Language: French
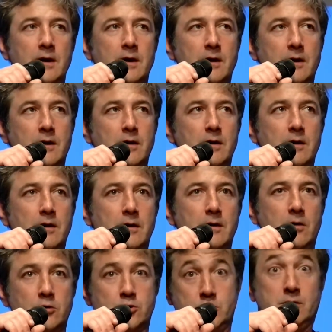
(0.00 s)
Euh,
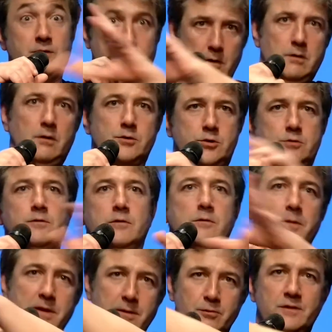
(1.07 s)
en chant, c'est encore autre chose. En
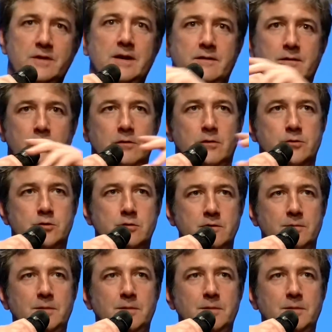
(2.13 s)
comédie musicale, c'est encore autre chose.